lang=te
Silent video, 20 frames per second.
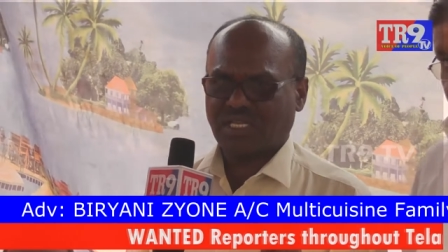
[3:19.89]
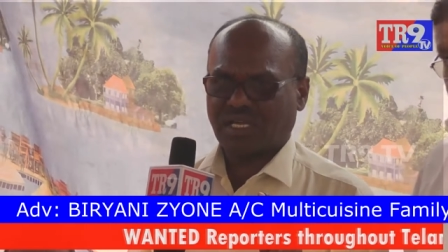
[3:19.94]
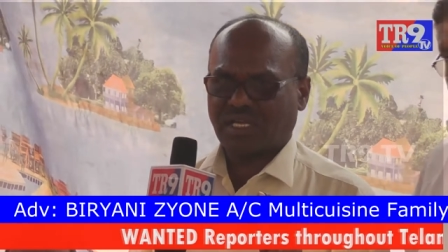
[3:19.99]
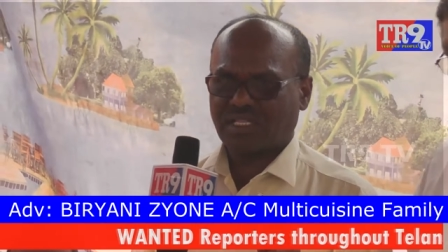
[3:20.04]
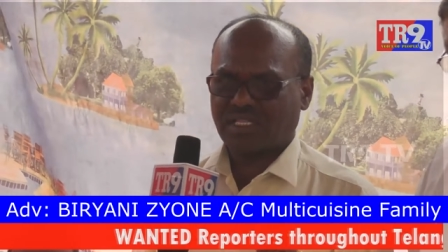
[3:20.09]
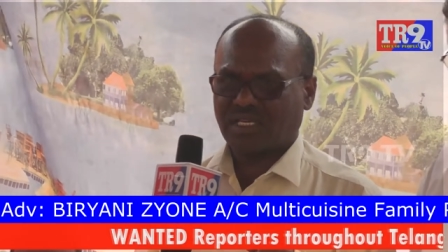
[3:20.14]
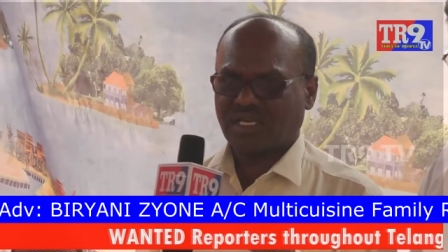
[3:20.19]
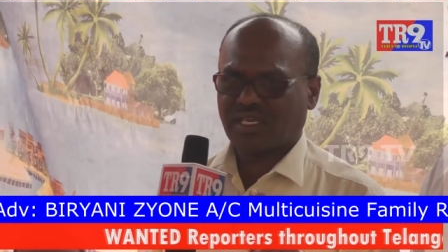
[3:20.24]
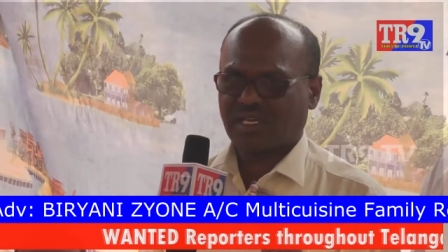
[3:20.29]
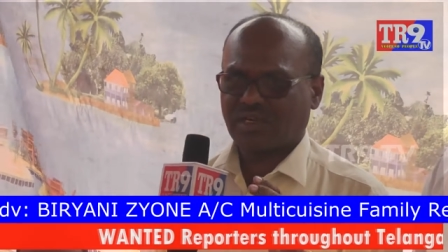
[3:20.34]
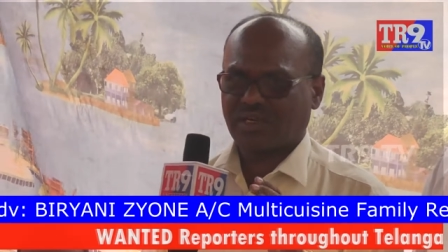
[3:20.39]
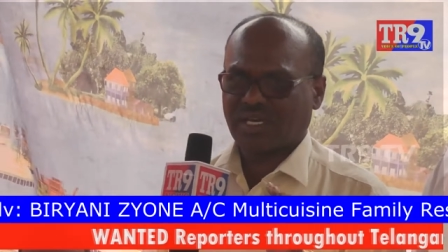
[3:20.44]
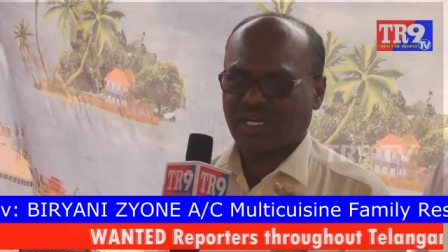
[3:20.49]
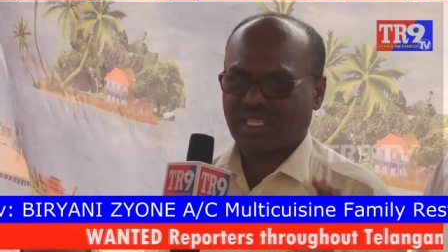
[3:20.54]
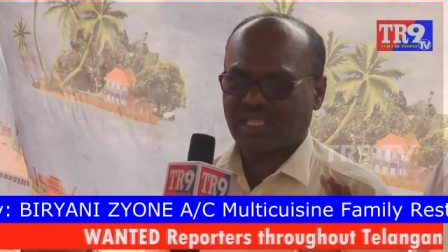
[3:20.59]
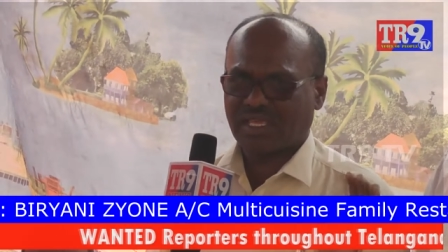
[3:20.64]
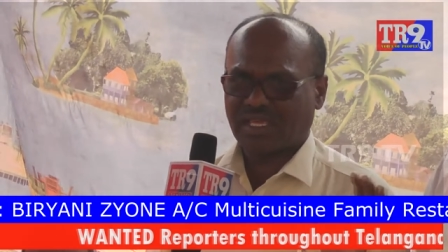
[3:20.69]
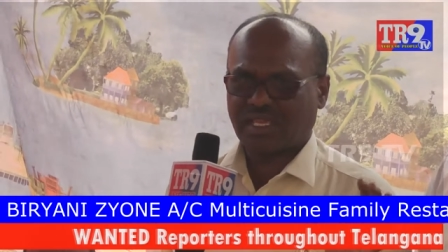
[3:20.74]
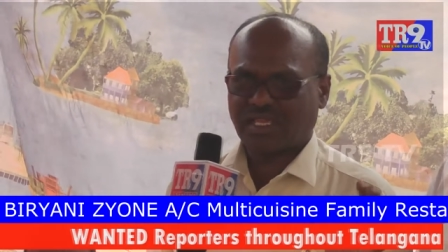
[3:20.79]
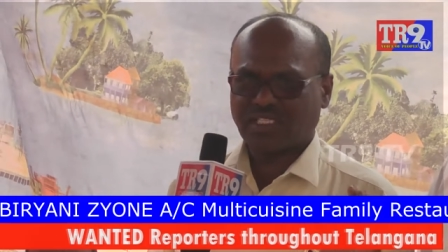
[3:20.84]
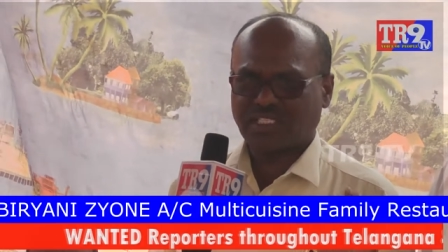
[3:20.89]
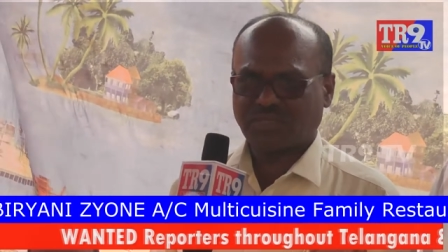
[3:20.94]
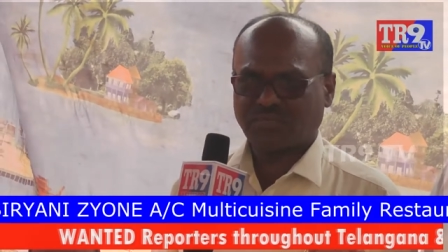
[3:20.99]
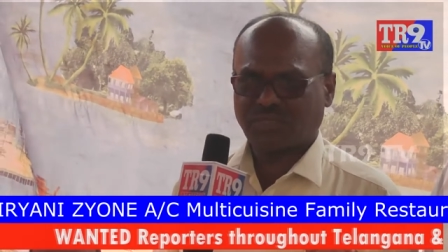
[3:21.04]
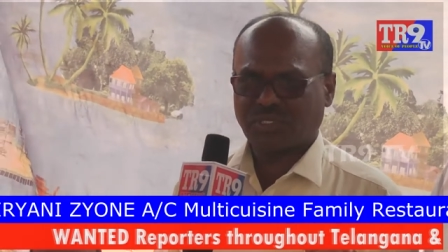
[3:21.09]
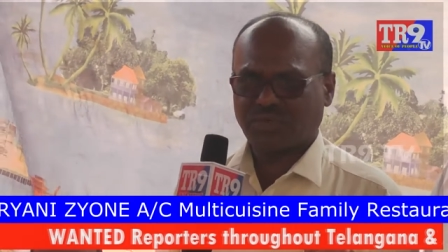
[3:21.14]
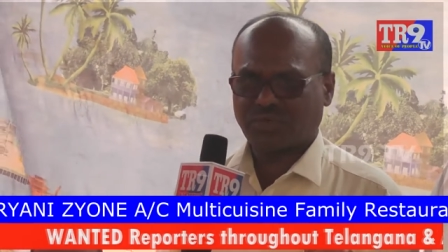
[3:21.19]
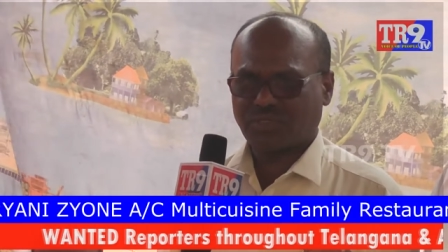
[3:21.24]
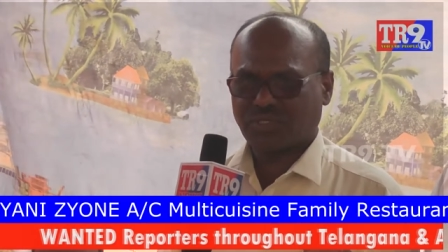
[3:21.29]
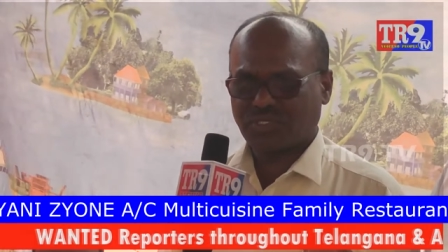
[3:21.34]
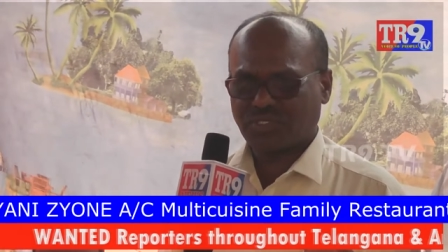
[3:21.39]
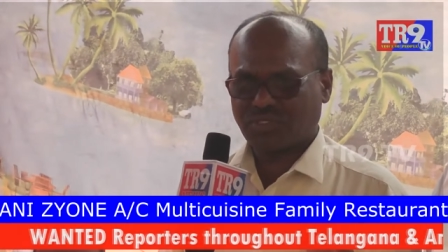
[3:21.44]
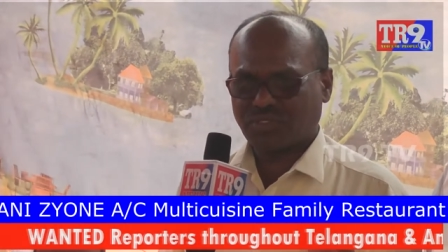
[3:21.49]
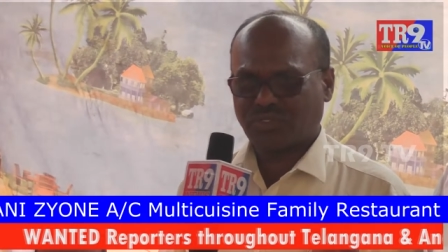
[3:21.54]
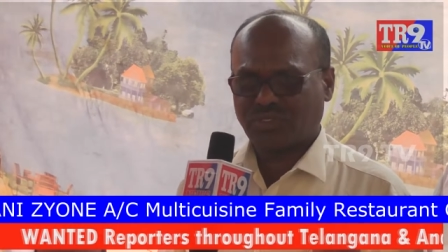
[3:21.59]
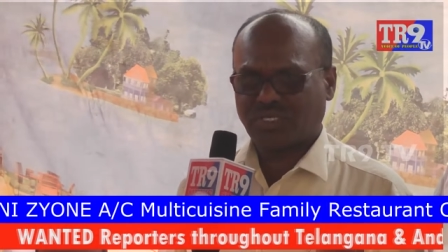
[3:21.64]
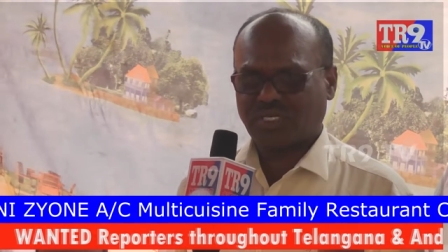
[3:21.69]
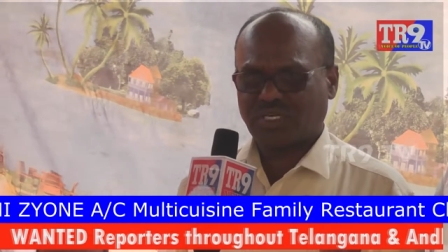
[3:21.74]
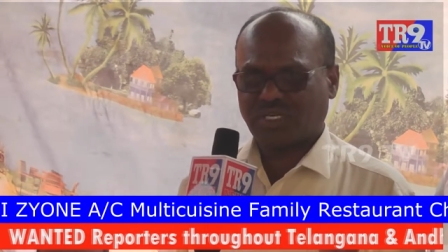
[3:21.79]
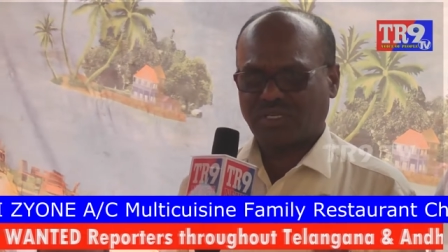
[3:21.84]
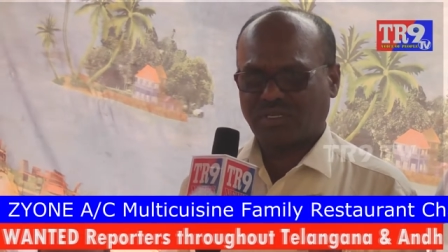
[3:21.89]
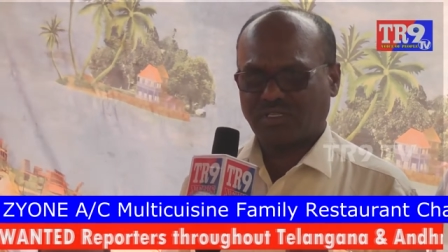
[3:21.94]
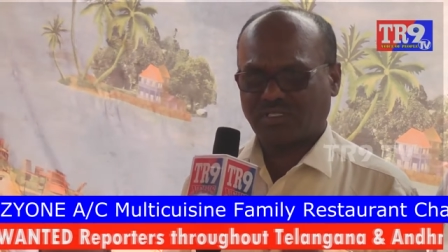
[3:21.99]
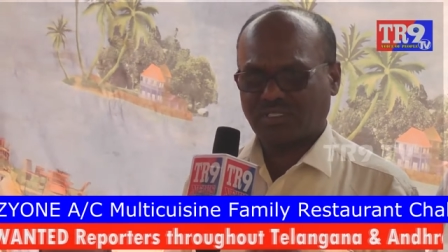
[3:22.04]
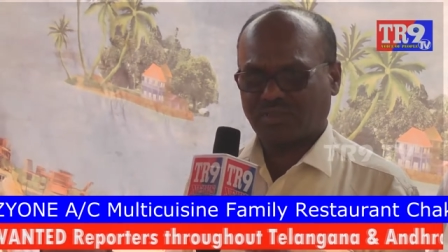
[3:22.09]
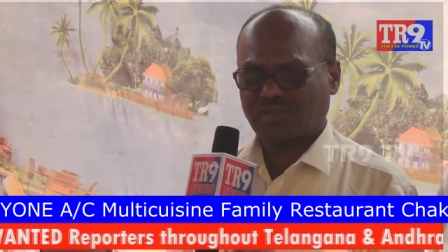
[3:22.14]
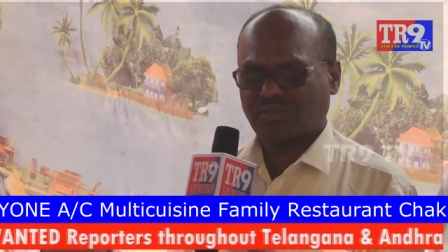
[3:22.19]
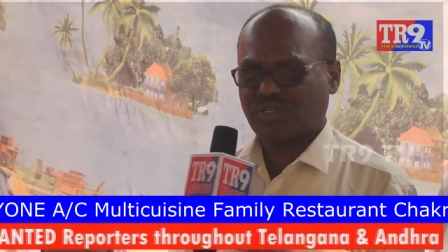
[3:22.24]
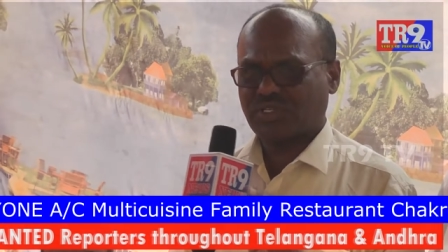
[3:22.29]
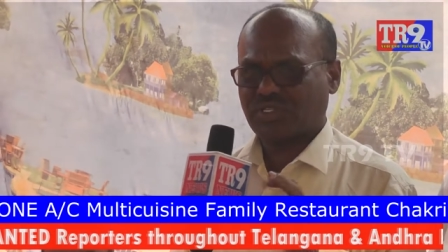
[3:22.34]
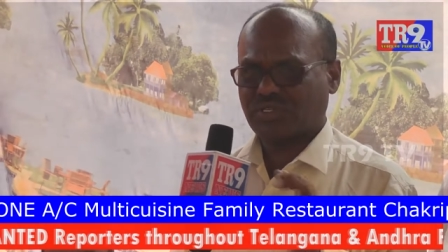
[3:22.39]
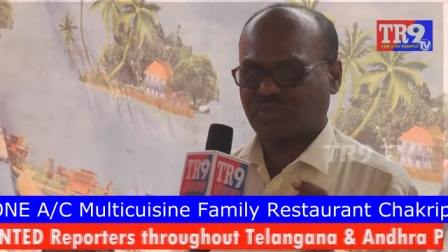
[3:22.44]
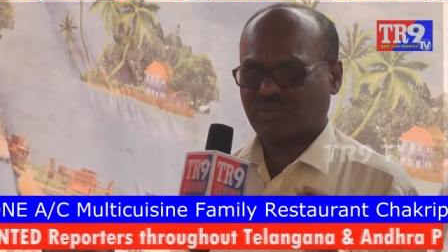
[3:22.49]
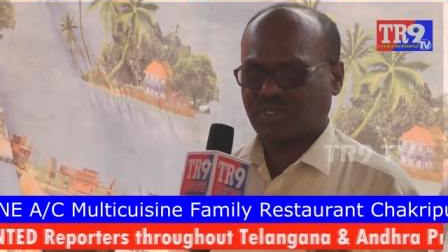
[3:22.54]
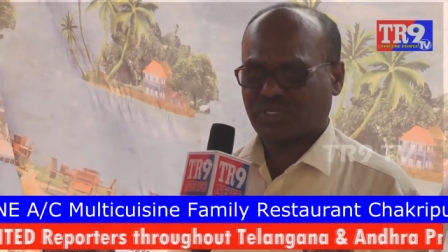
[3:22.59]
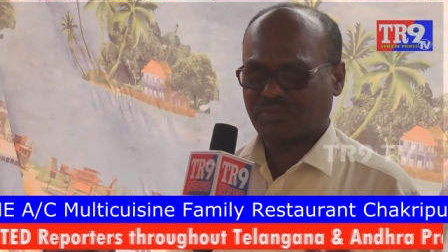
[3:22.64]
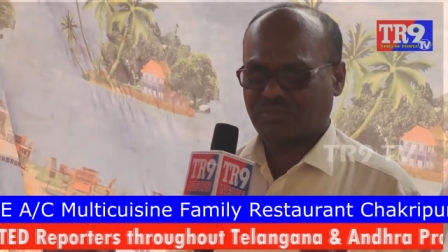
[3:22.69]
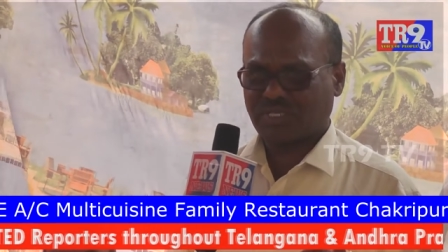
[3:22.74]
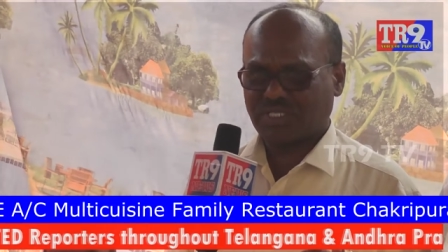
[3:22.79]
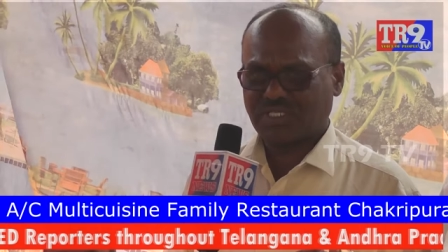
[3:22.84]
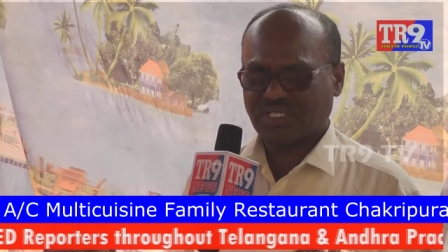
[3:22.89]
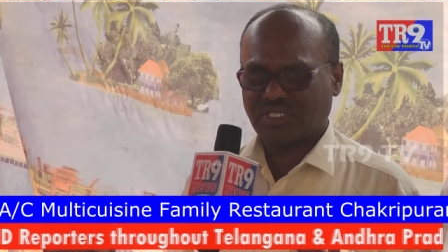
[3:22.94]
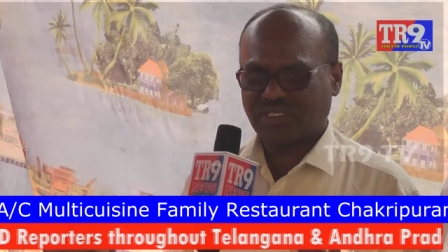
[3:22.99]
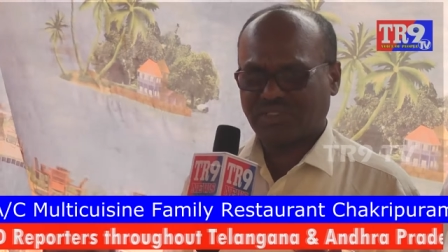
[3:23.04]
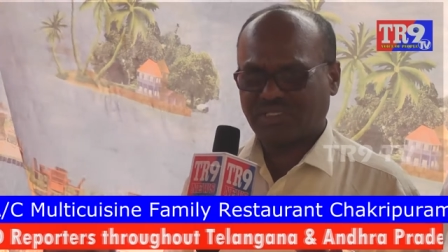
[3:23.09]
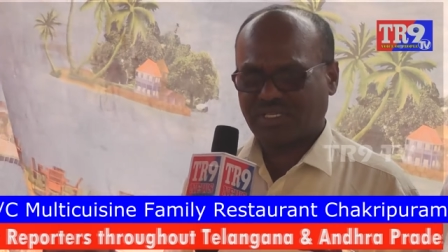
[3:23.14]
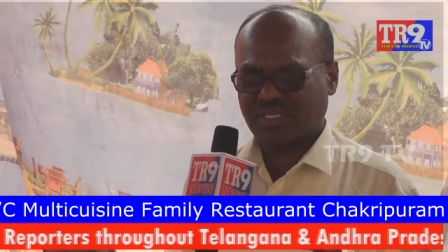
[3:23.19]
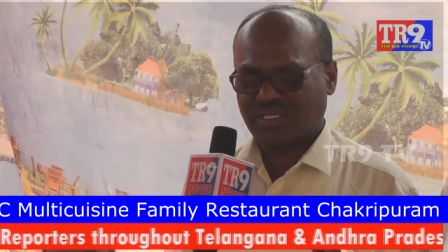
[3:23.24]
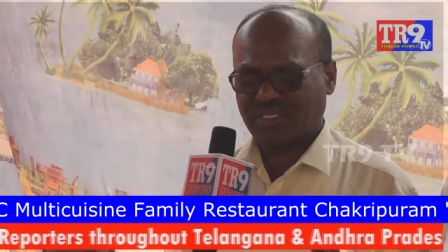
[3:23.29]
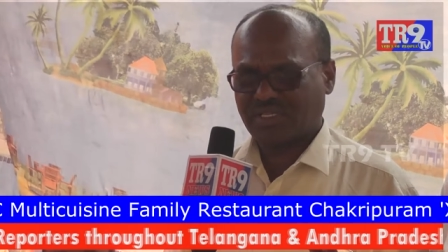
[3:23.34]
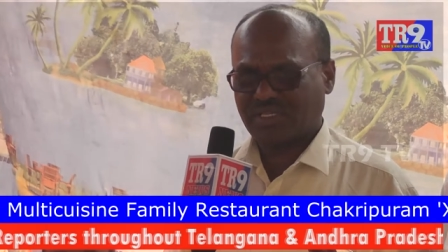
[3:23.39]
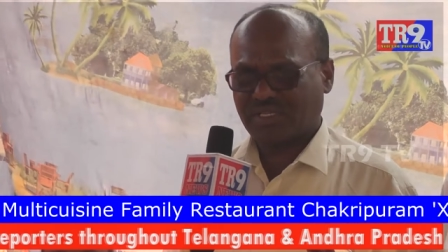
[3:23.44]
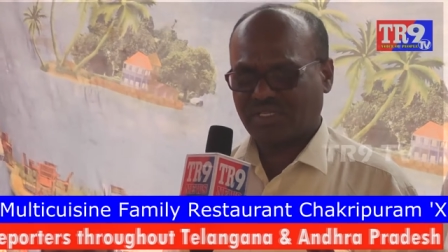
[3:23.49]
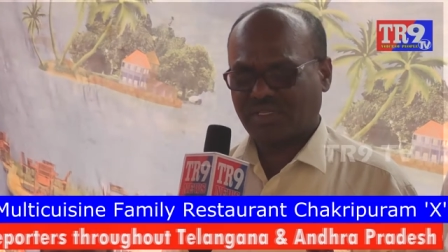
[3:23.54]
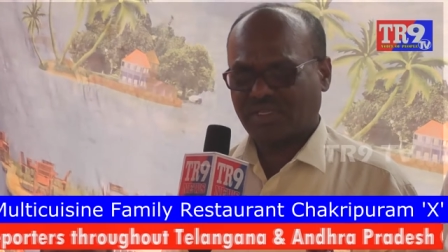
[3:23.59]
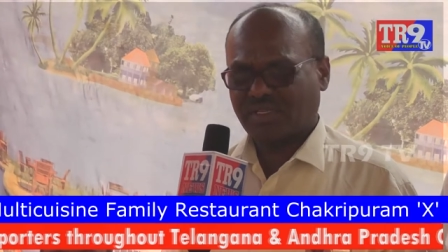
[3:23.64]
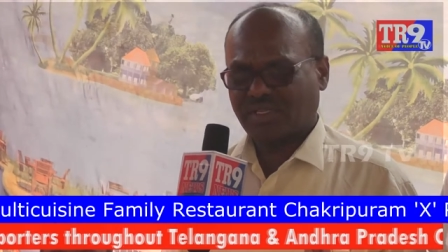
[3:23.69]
అధికారులను నిలదీయాలని చెప్పే ఉద్దేశంతో ఇక్కడ సమావేశం ఏర్పాటు చేయడం జరిగింది